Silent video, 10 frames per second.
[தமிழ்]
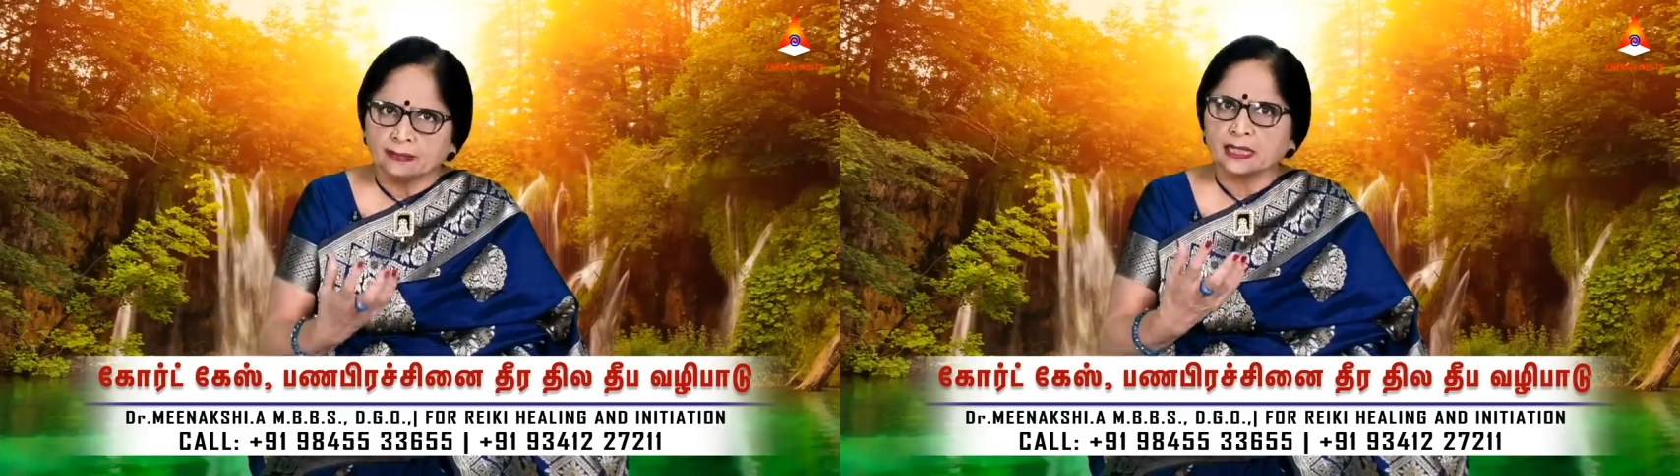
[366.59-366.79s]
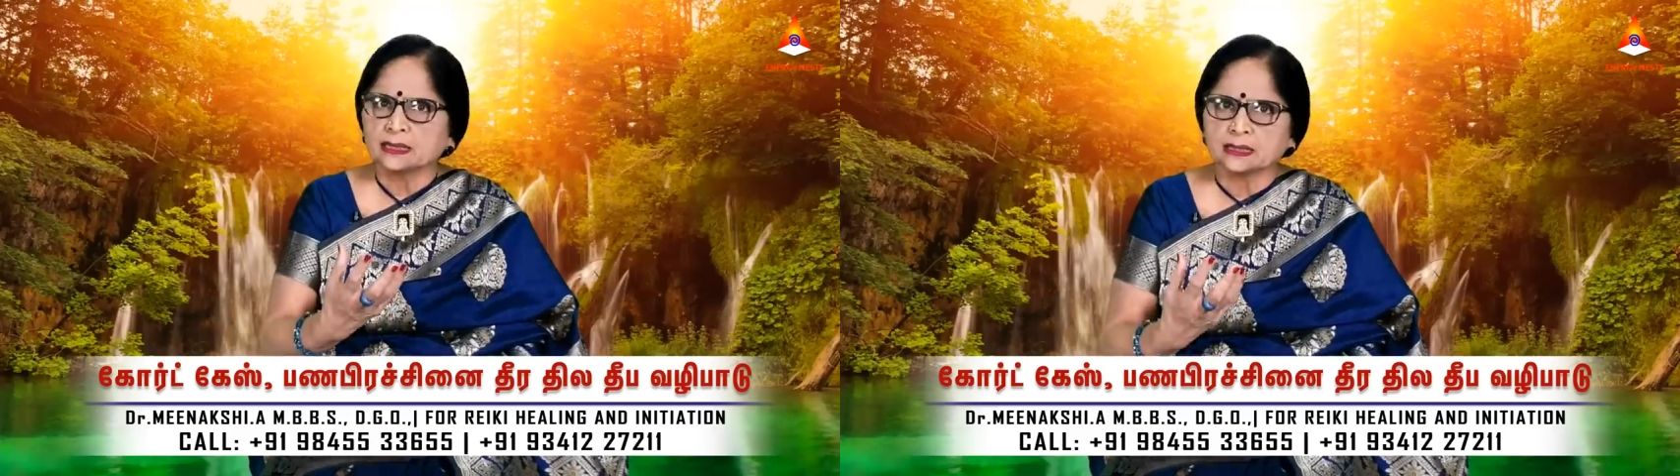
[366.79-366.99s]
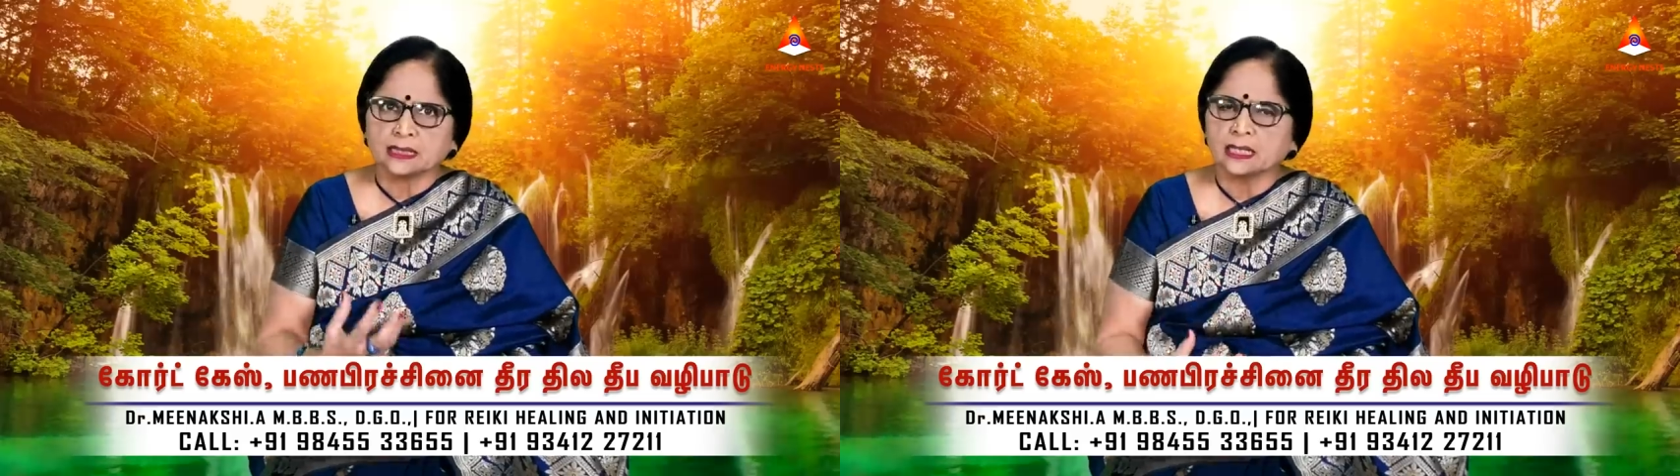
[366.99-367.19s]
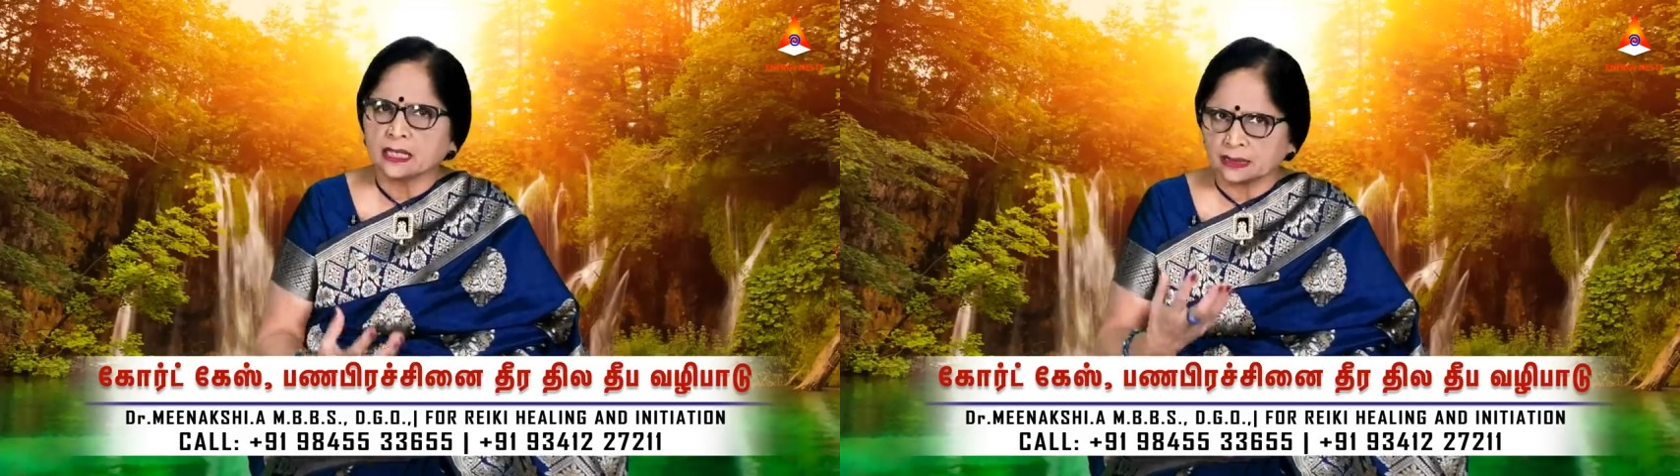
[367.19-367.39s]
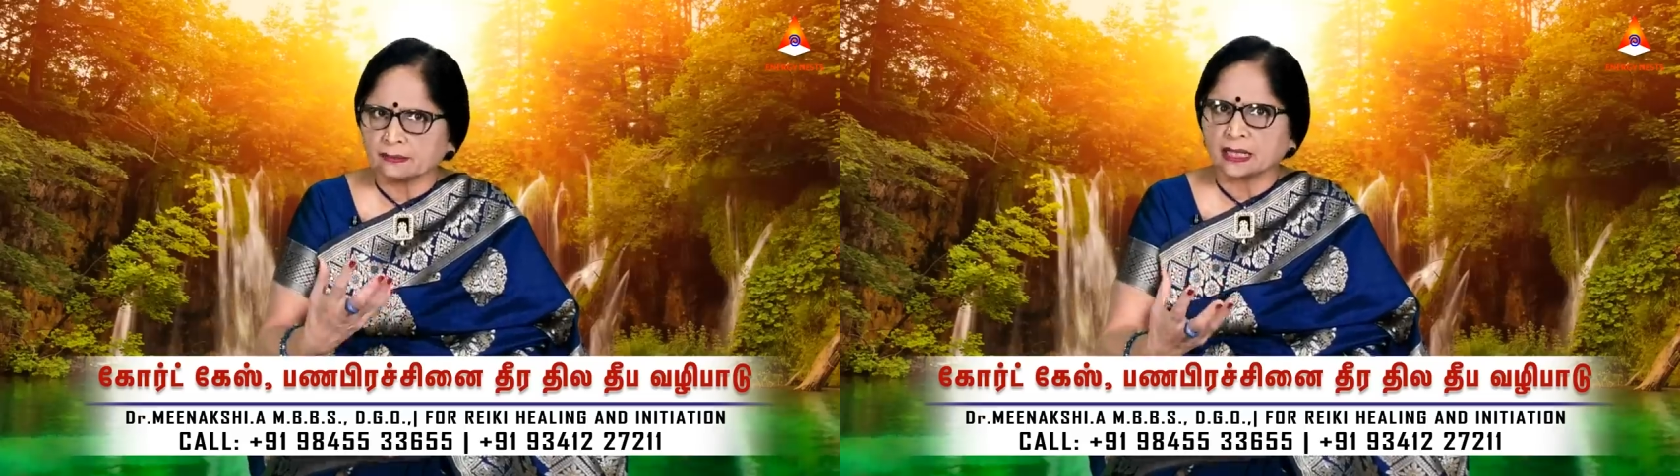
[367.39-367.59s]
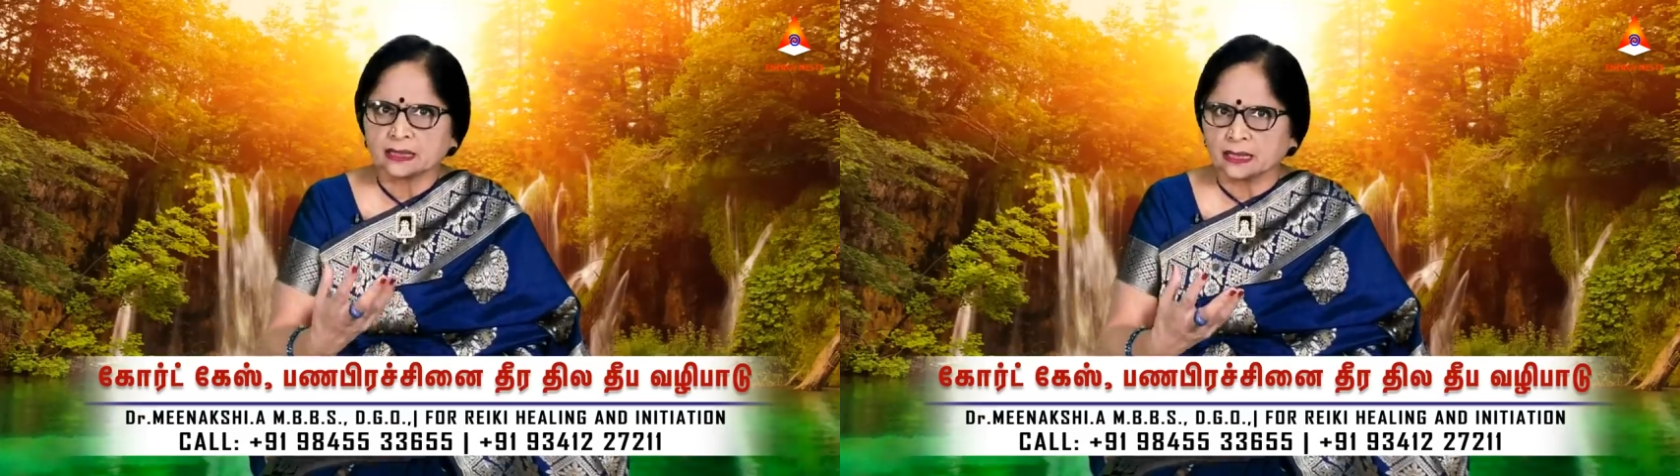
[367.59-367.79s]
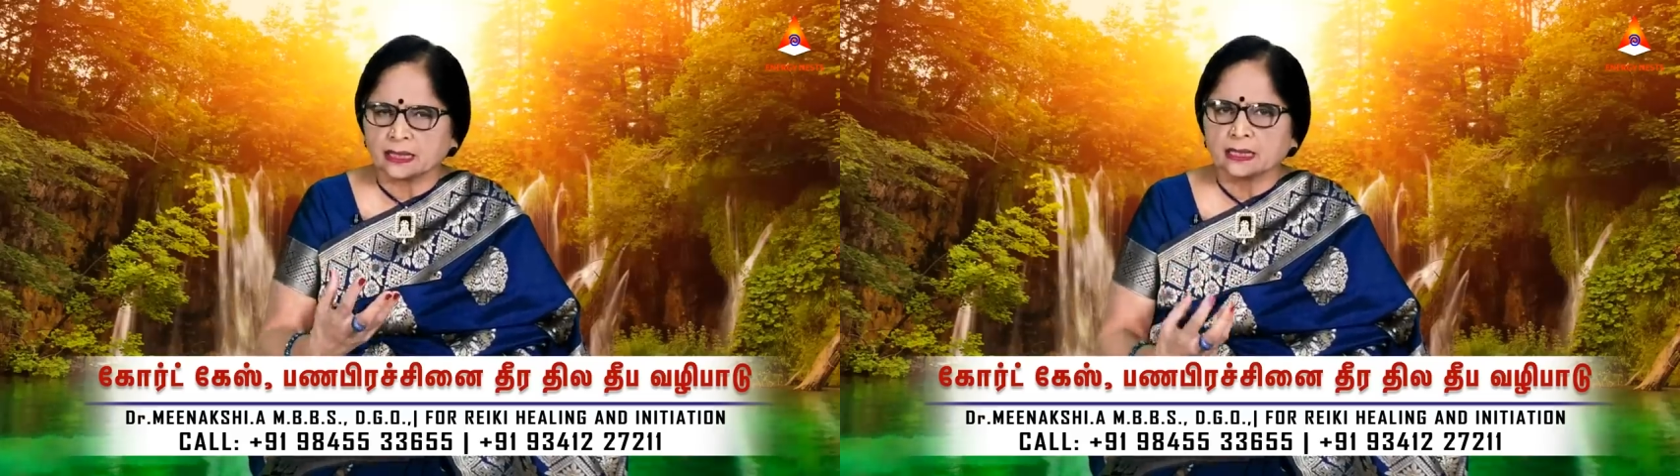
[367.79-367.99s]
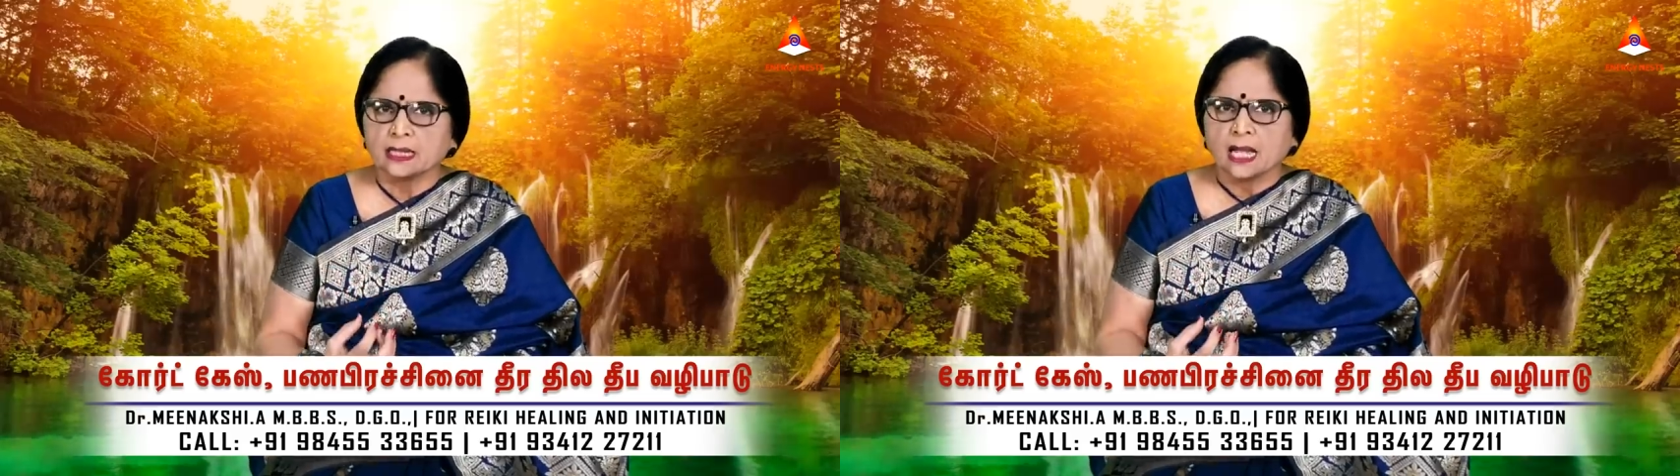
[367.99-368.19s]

விளக்கு தெரிக்க அந்த விளக்குக்கு